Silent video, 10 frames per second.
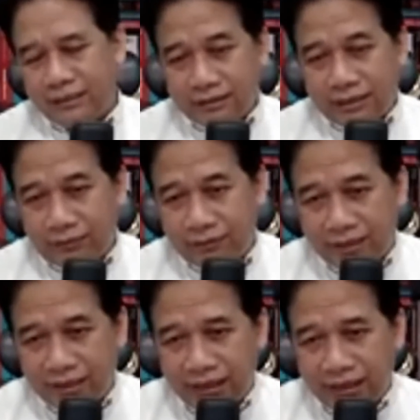satu
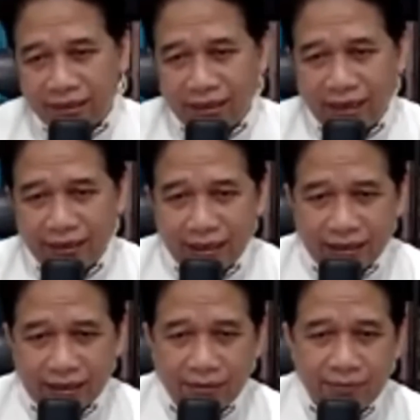dengan yang lainnya.
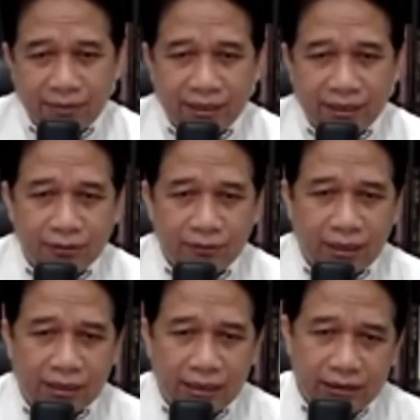Kenapa begitu?
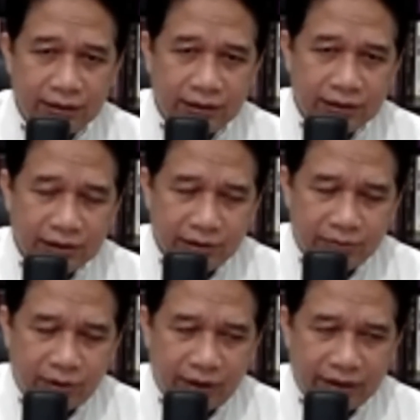Karena
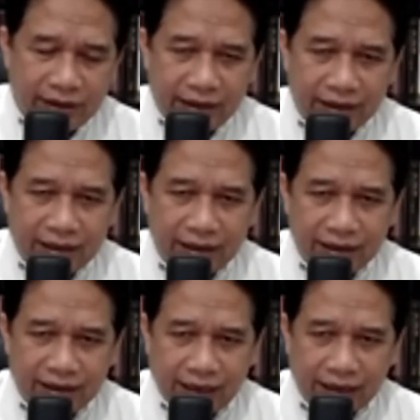politik
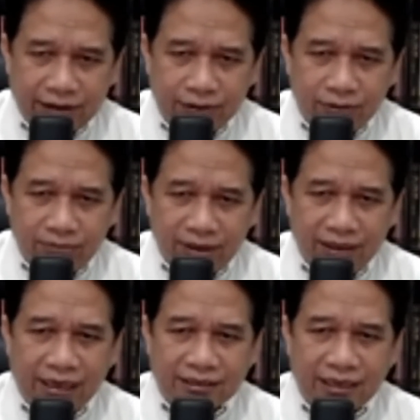identitas itu
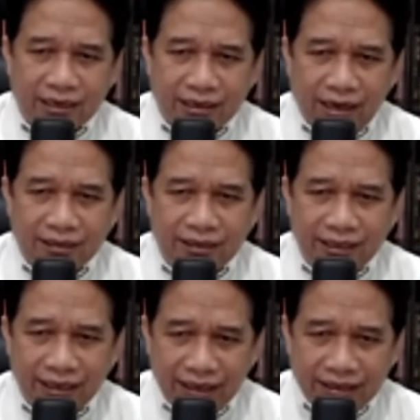mendasarkan
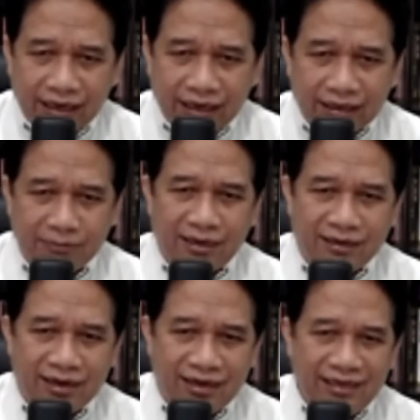dirinya
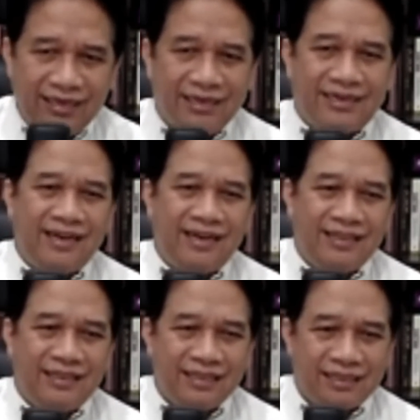kepada
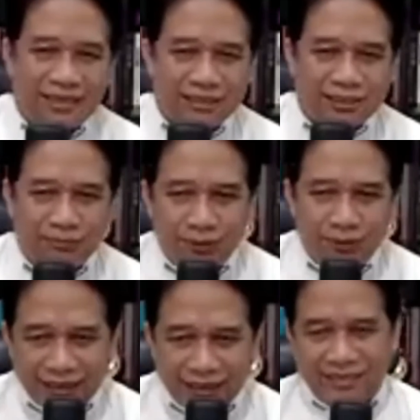identitas
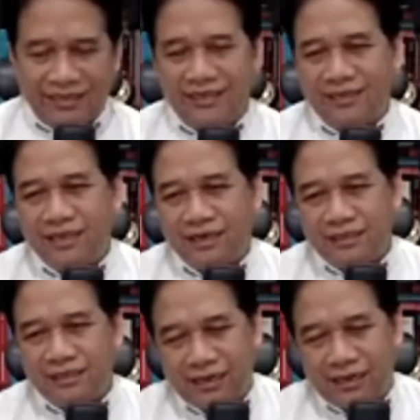politik yang
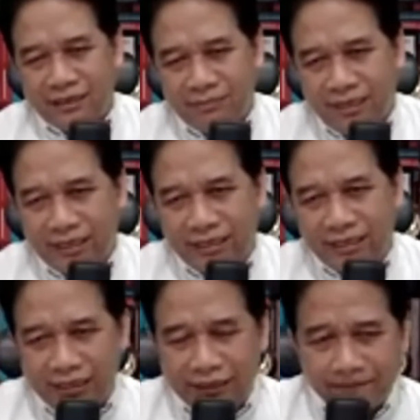telah
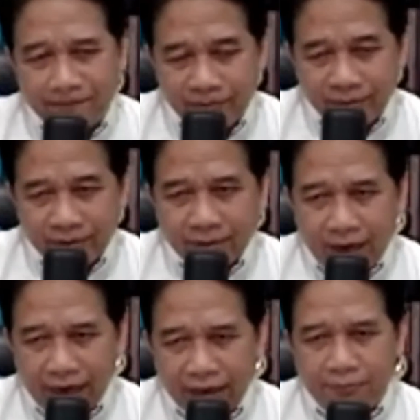dimiliki
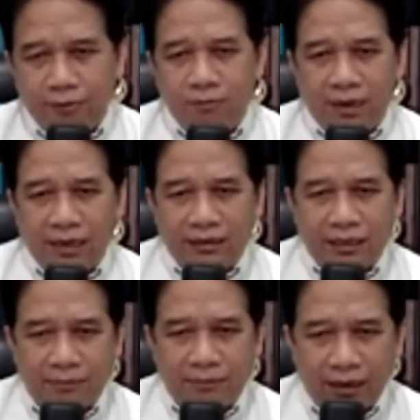baik berupa latar
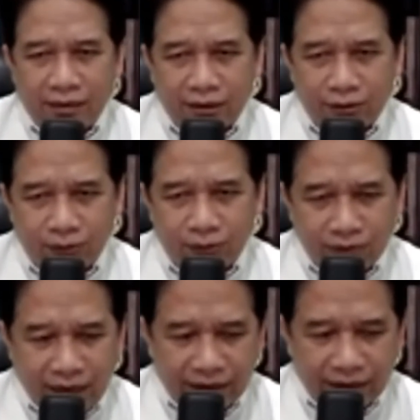belakang
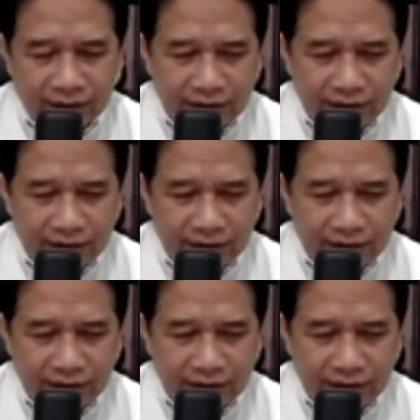keturunan,